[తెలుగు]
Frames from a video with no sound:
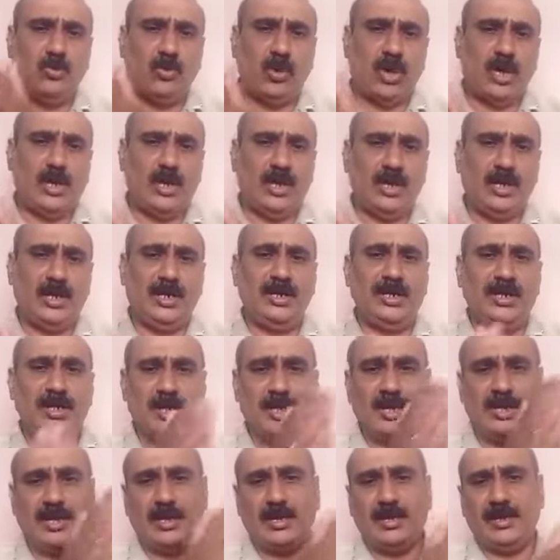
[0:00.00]
వాళ్ళు వెళ్ళి
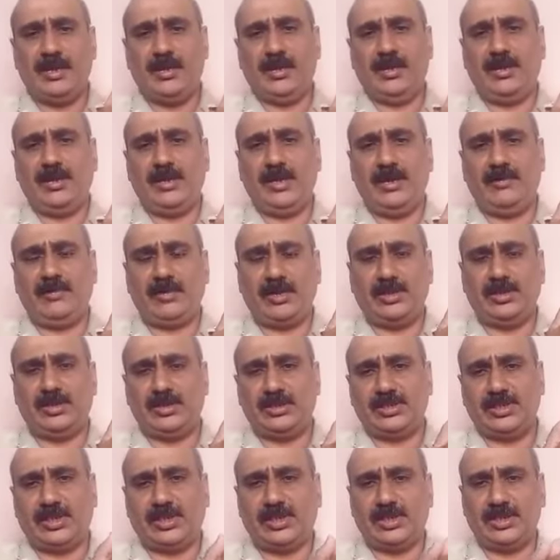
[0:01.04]
ఏ ఎవరైతే
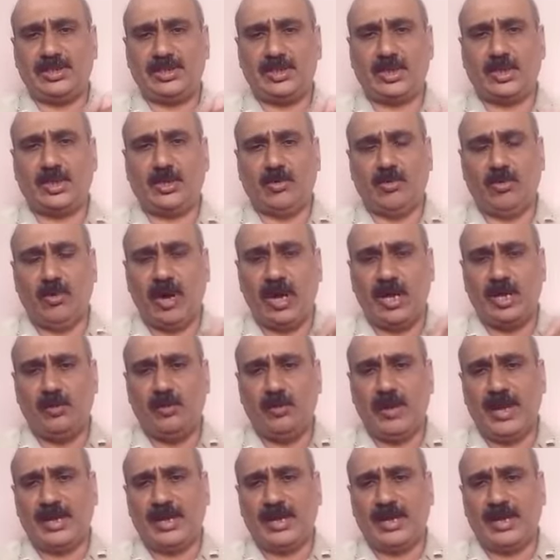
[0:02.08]
చెక్ ఇచ్చారో వాళ్ళ